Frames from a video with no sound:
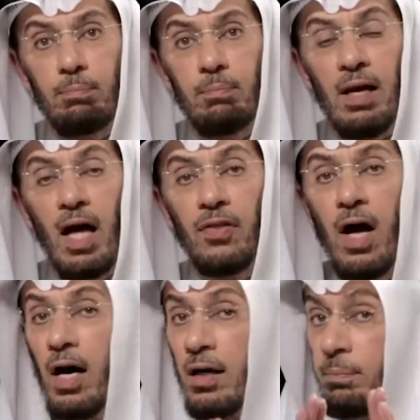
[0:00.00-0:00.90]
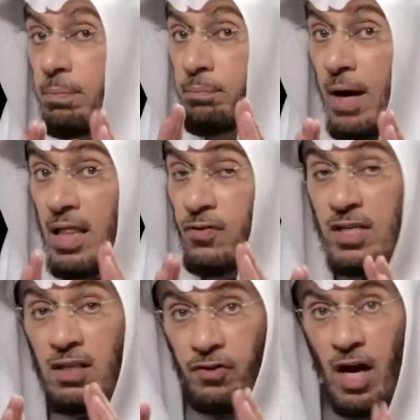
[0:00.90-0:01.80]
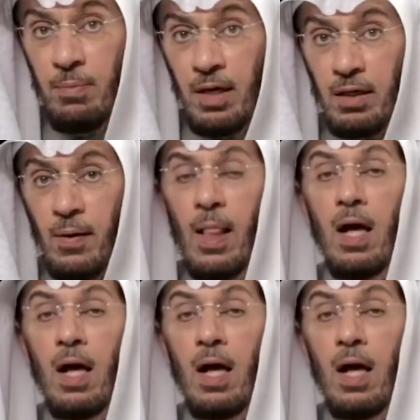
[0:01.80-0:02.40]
ملحظ آخر بحث فلسفي عميق